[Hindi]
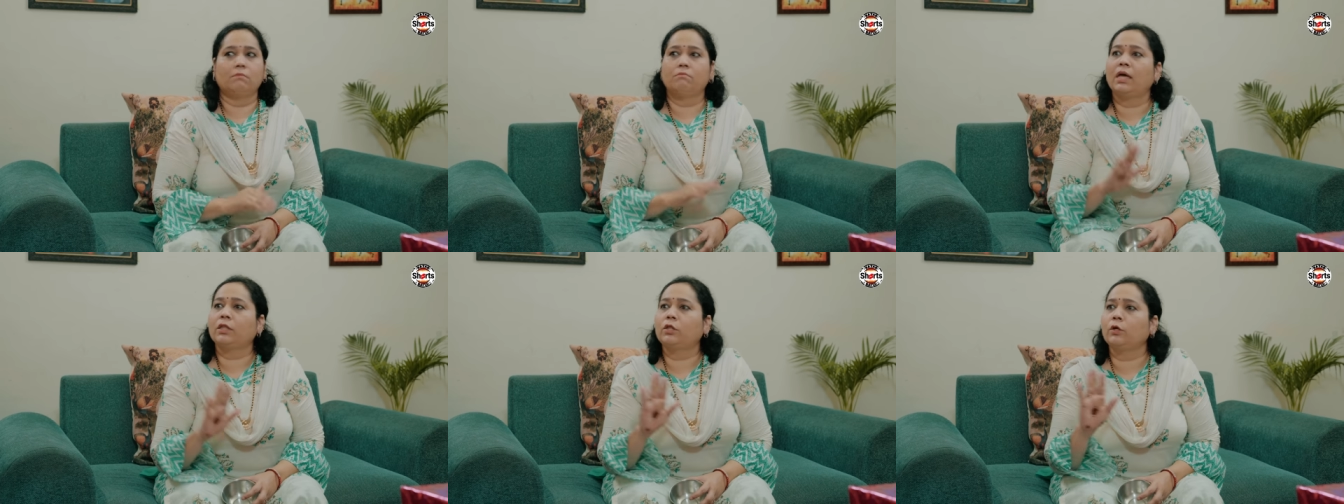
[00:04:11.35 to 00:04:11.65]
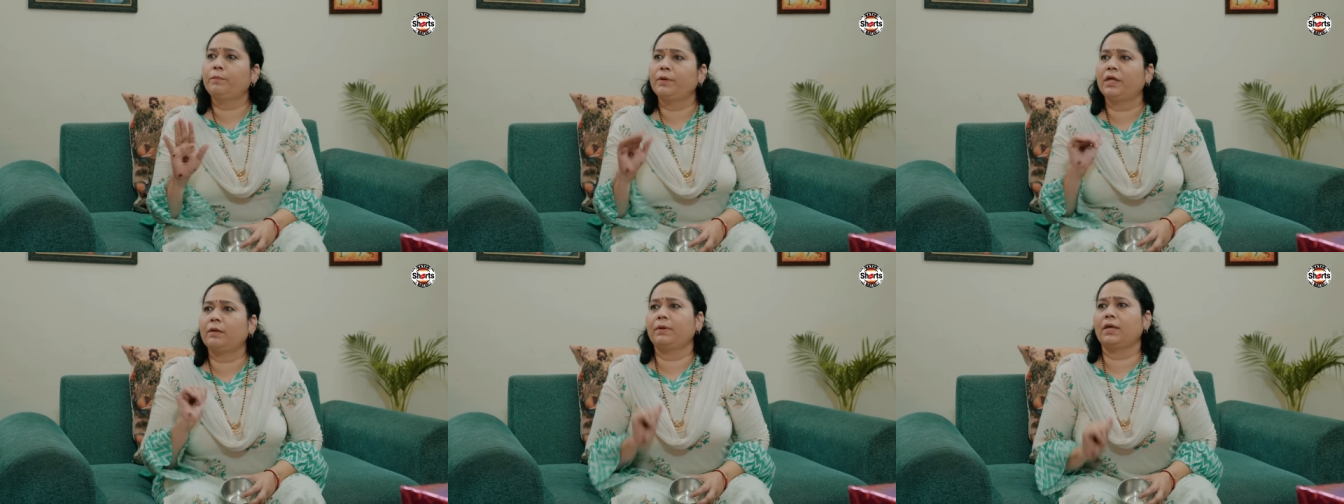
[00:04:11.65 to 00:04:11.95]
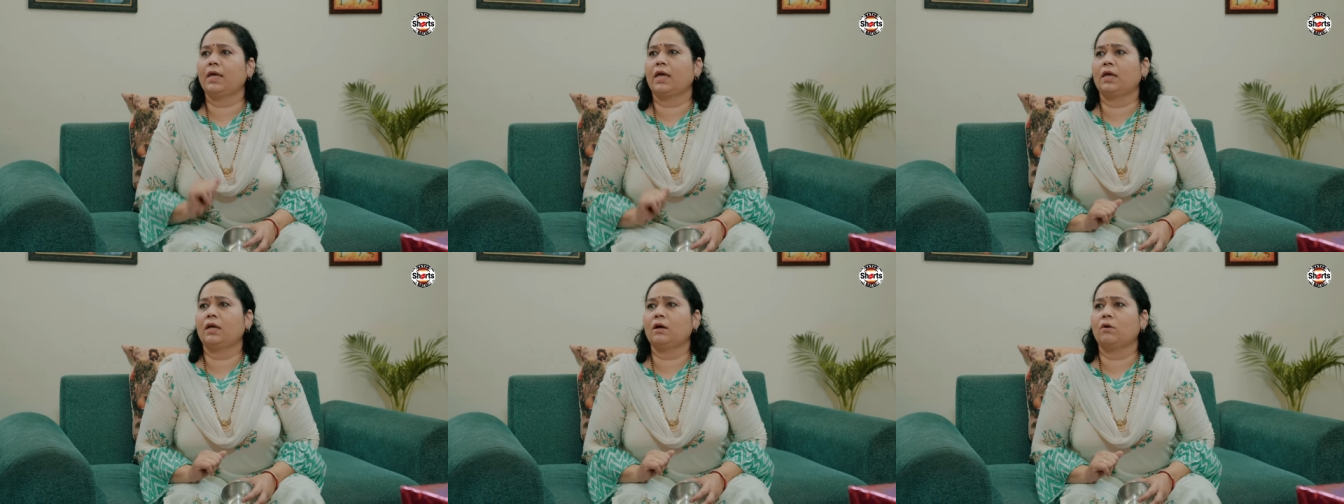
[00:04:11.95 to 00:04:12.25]
मैं तो फिर
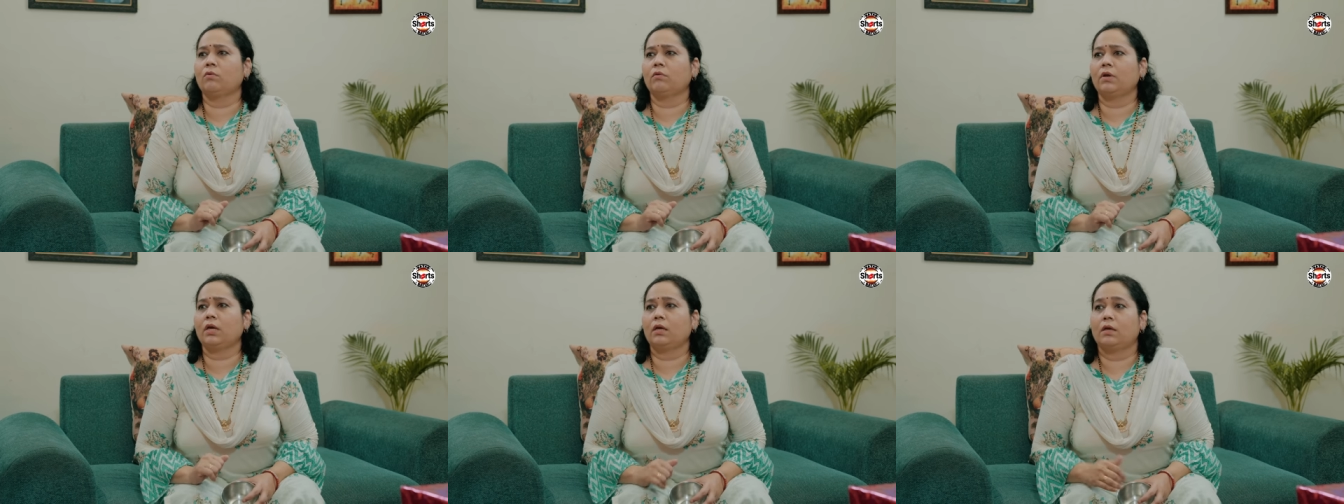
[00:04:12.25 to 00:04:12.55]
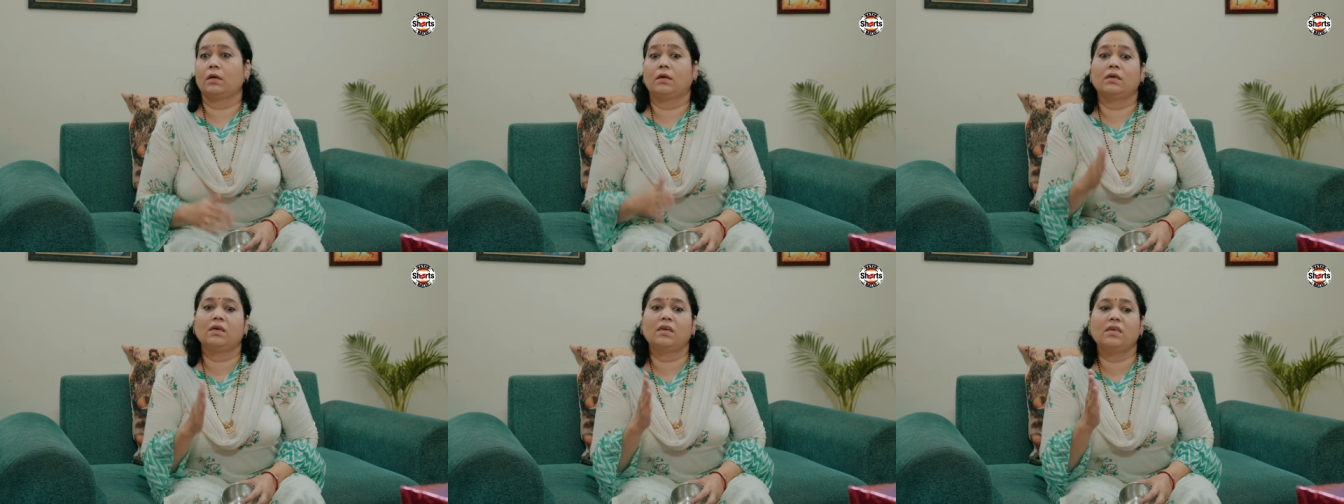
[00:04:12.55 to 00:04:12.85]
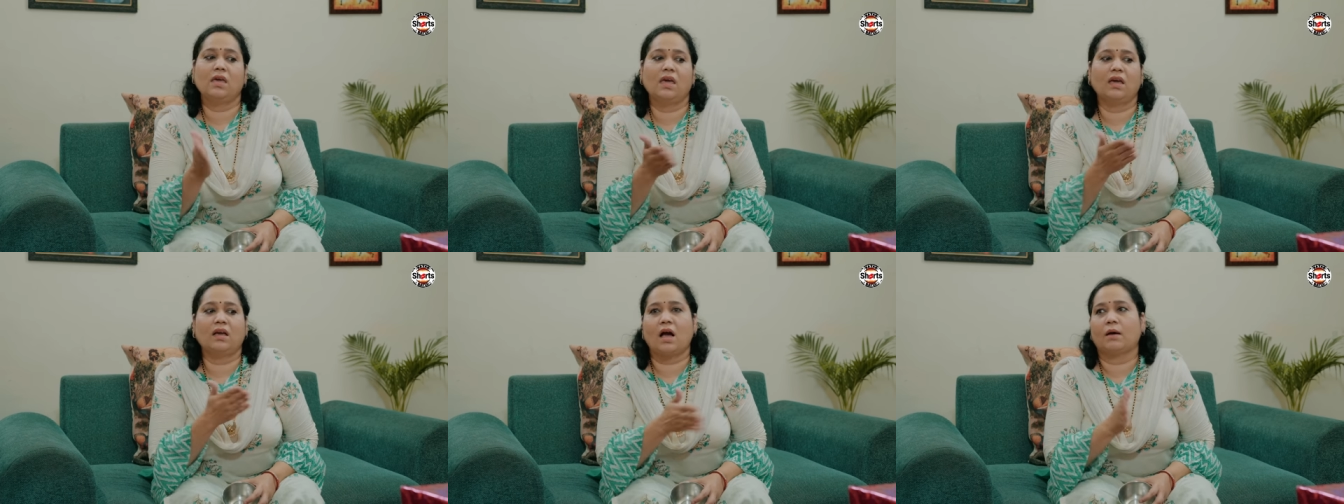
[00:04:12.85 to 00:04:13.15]
भी यही कहूंगी
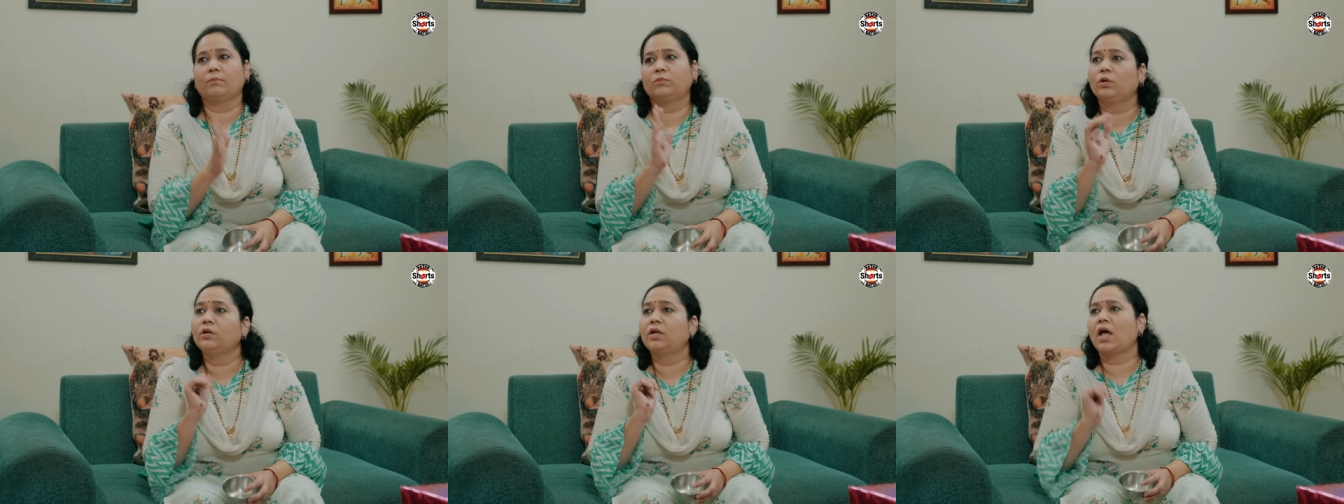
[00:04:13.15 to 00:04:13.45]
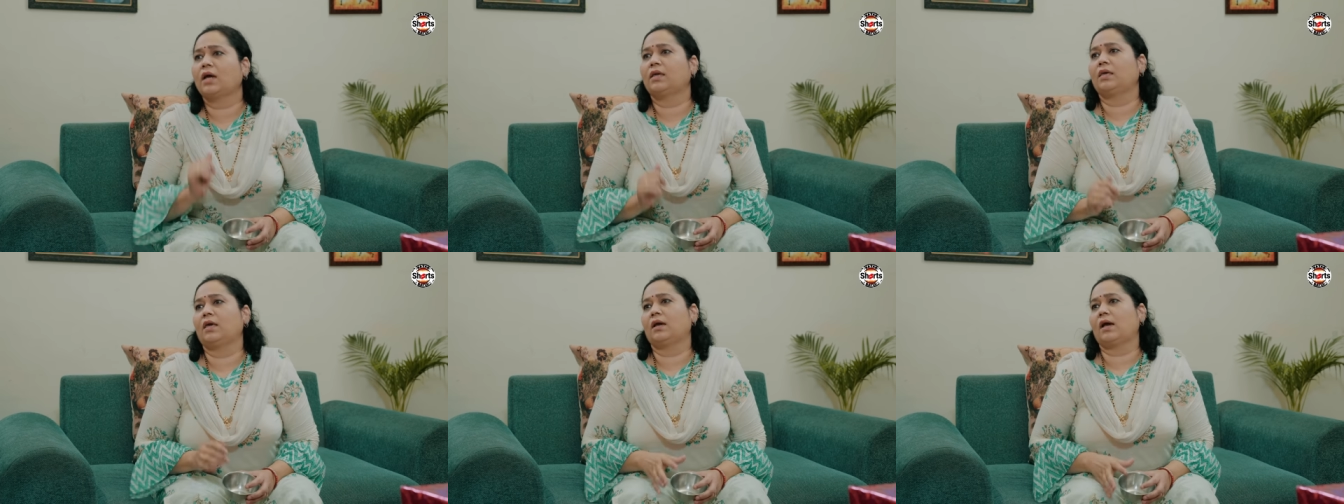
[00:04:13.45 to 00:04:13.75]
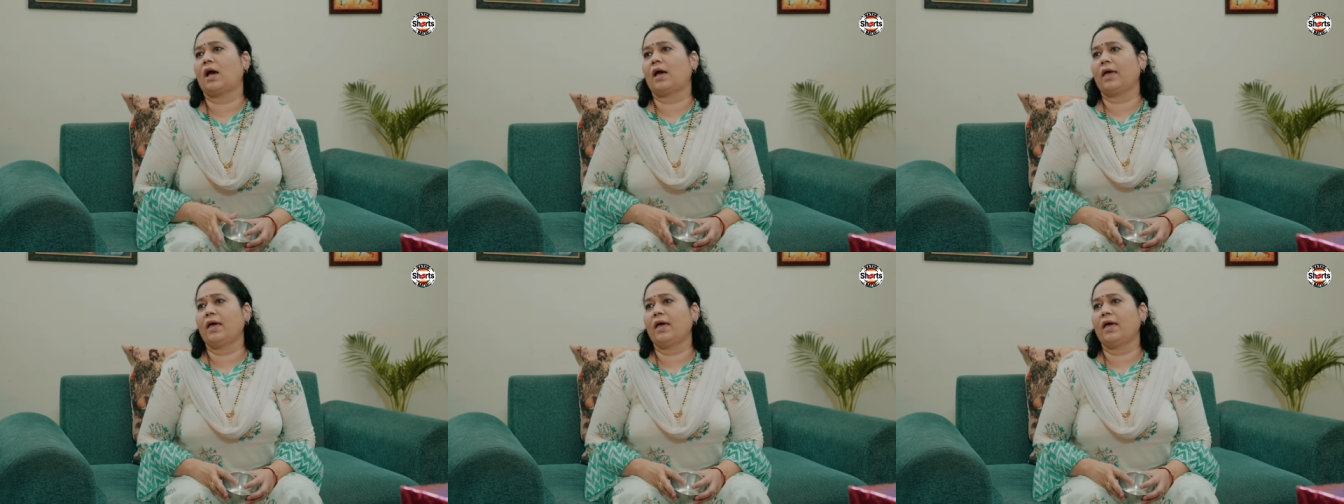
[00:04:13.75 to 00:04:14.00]
कि ये काम तो डाकिए का